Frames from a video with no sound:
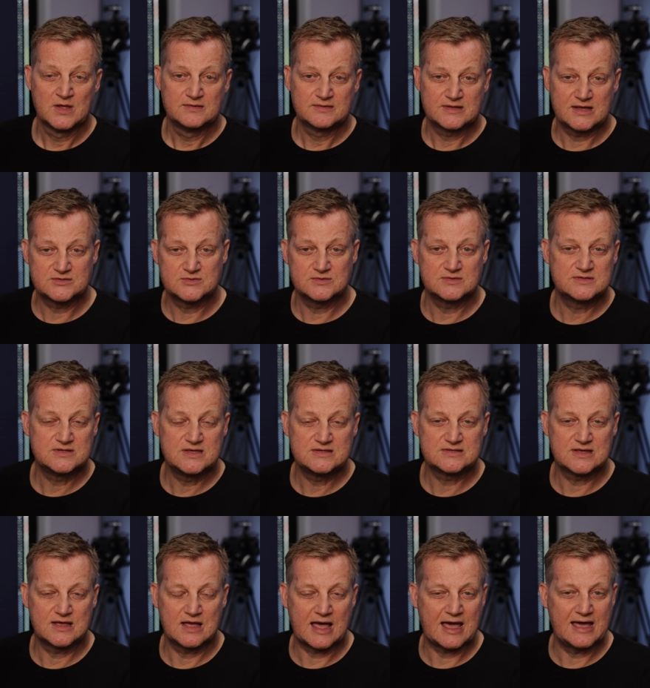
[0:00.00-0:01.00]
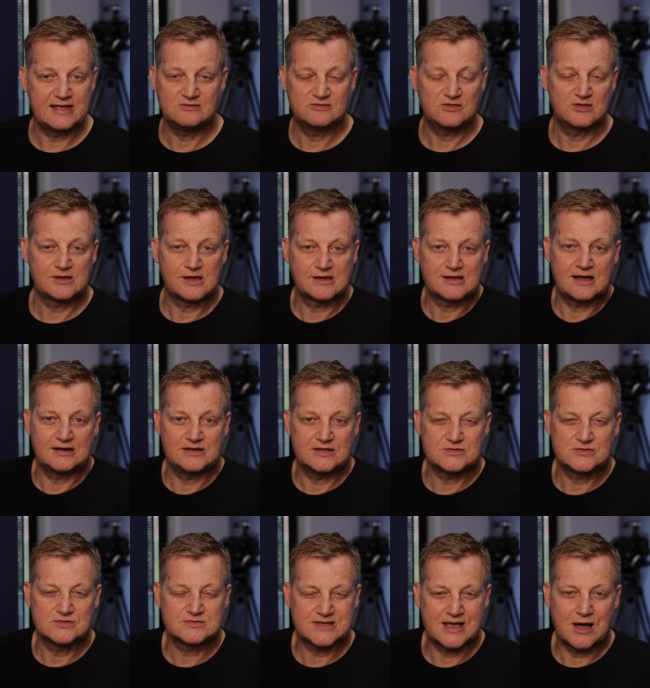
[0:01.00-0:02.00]
dass uns diese Einträge gar nicht
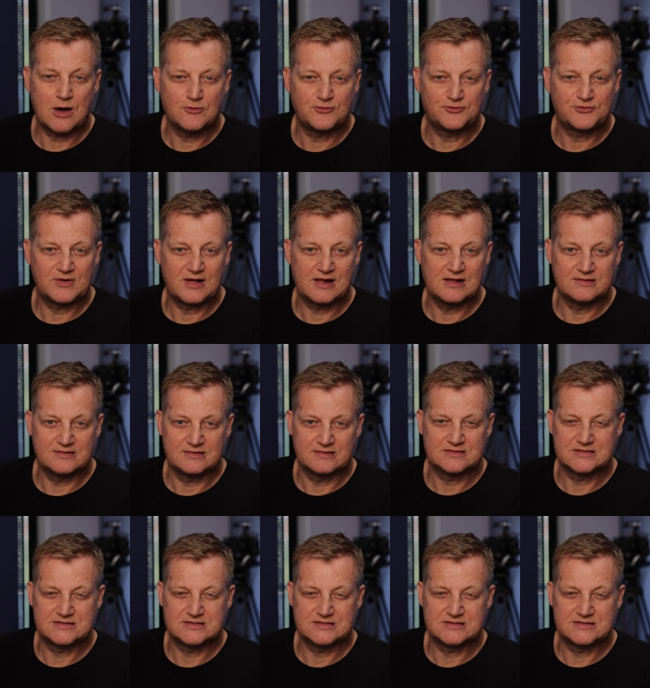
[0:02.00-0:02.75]
so sehr auffallen.